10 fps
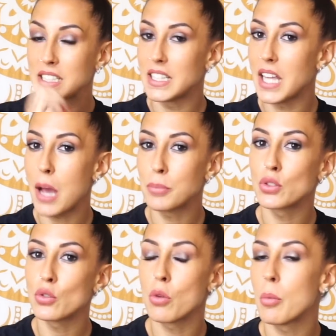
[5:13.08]
c'était
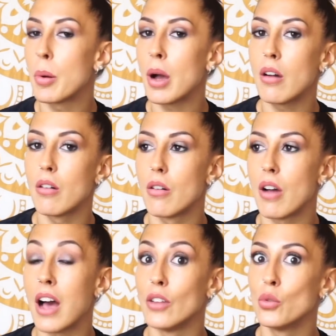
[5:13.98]
absolument pas euh,
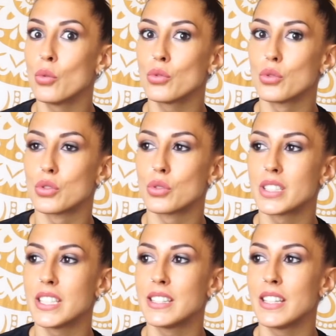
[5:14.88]
un nom de
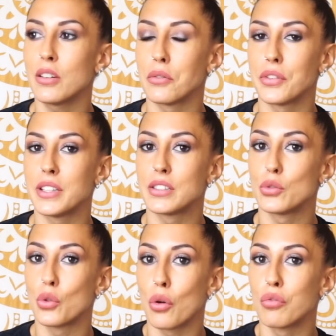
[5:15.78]
société en fait
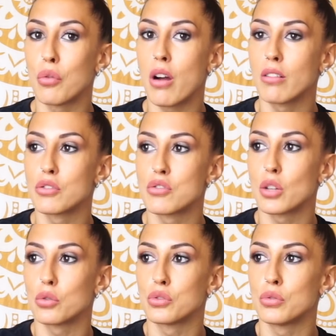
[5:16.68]
d'envoi que
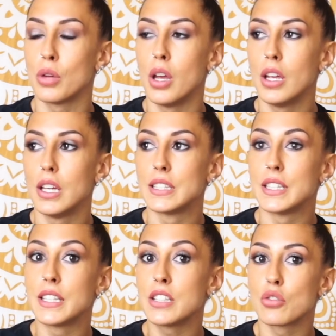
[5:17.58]
j'ai reçu.
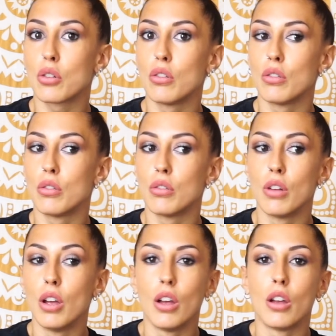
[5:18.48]
C'était genre, euh,
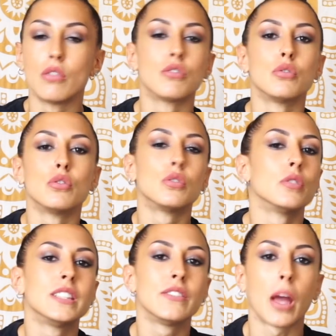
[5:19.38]

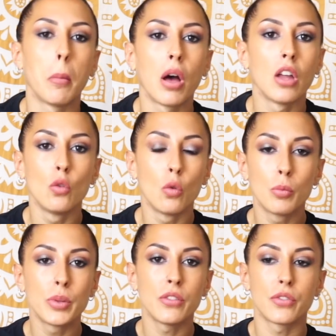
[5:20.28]
je, dis vraiment un nom
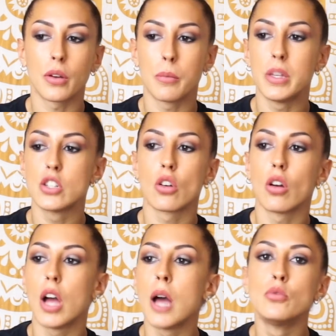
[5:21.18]
pif, hein, mais
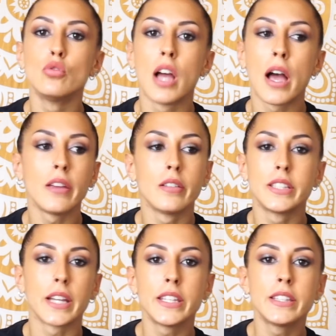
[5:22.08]
genre euh, Abdoulaye
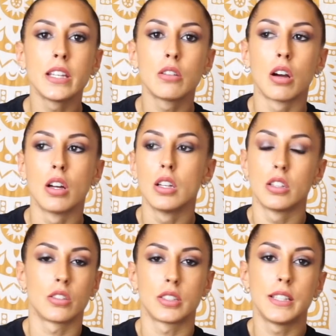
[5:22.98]
Diakité quoi.
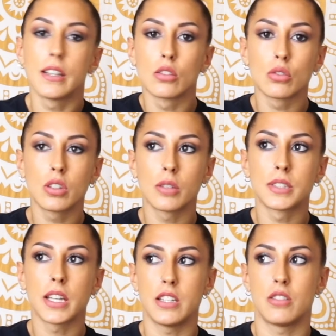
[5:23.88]
Genre c'était un truc comme
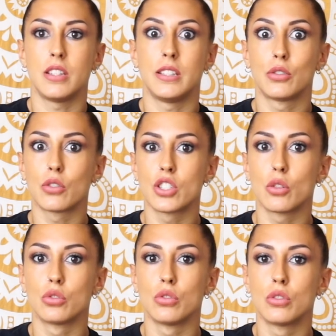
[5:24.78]
ça. Et, quand j'ai
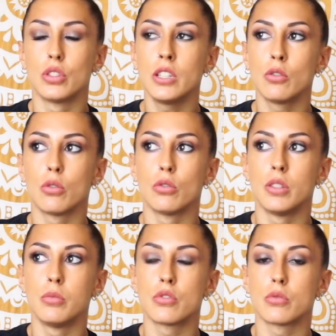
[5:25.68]
reçu le colis, au,
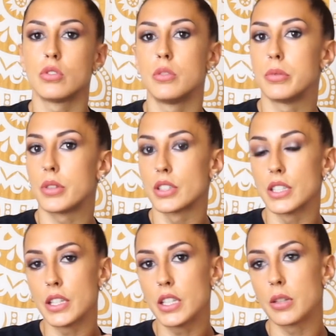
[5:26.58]
début je me suis dit putain
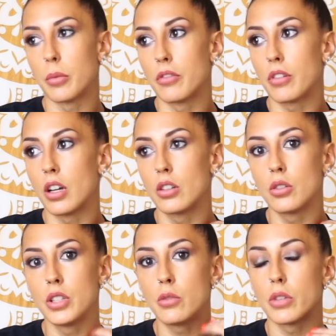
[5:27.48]
c'est qui qui m'envoie un
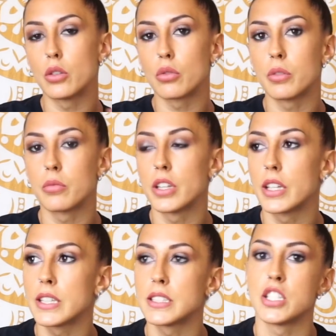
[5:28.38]
colis On a trouvé mon
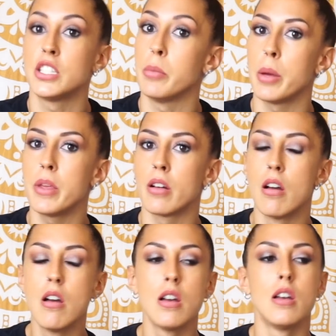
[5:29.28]
adresse et j'étais pas bien. Hein.
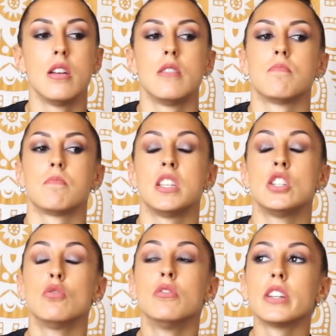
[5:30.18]
Et
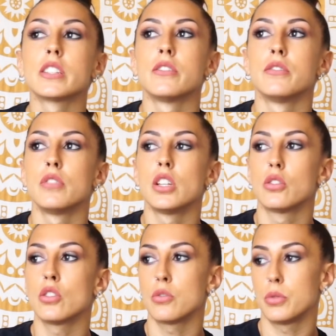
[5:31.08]
j'ai ouvert, j'avais vu la
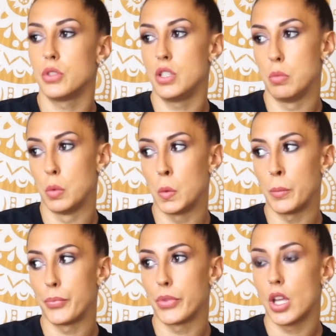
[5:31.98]
culotte, je me suis dit
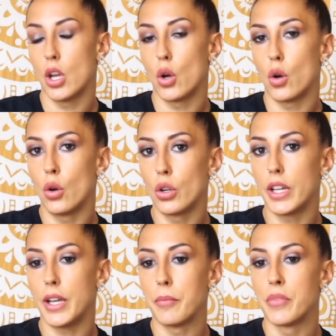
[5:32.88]
bon
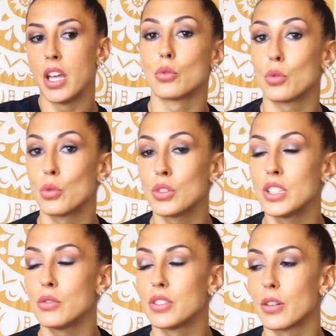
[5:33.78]
Ok, donc on
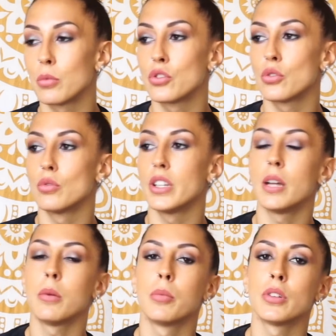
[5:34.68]
continue, c'est vraiment chelou. Et
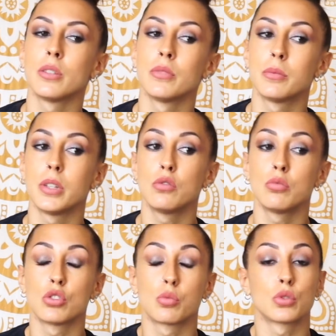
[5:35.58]
là, ma pote, elle me dit, bah
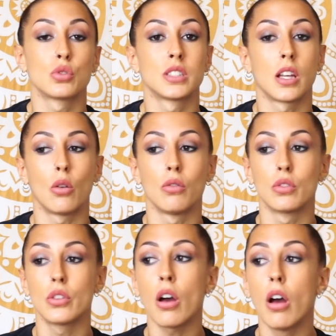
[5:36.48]
écoute, moi je pense que c'est un
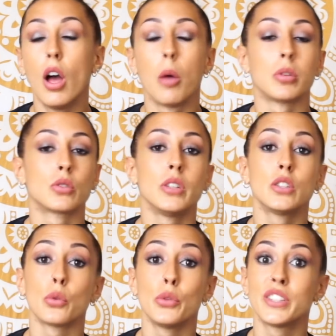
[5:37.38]
revendeur, parce
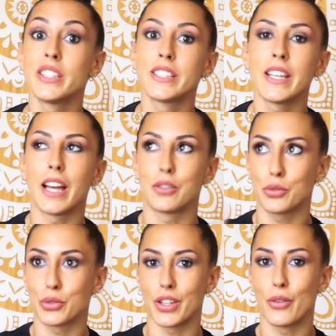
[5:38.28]
qu'ils ont utilisé,
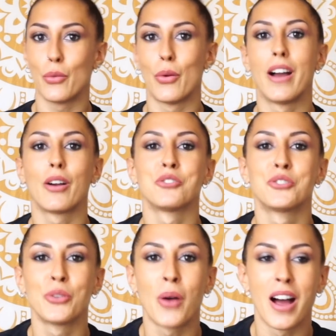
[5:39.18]
attention,
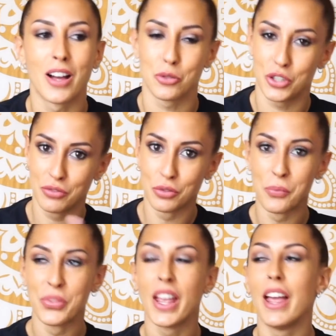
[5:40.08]
accroche-toi, accrochez-vous,